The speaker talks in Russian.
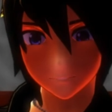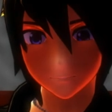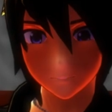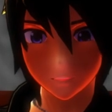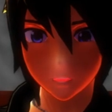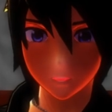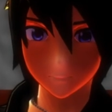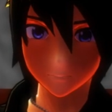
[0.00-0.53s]

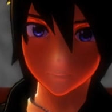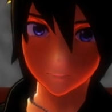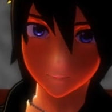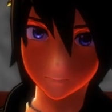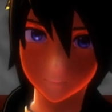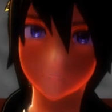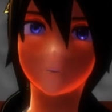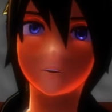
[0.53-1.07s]
Эта
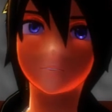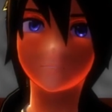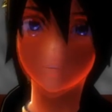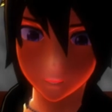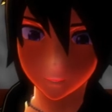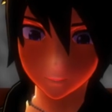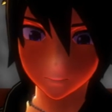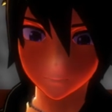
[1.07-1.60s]
работа
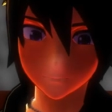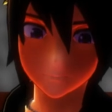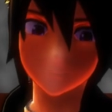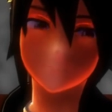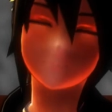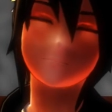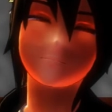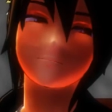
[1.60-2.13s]
такая
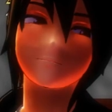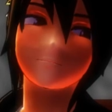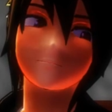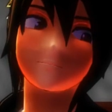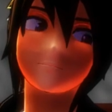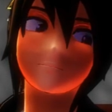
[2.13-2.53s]
халява.